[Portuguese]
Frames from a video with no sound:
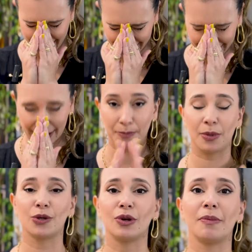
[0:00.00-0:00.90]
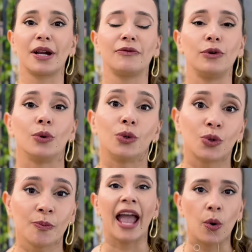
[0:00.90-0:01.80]
Esse piso é
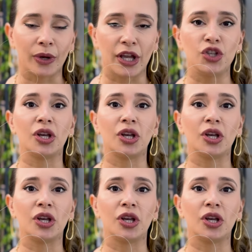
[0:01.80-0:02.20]
maravilhoso. É um kit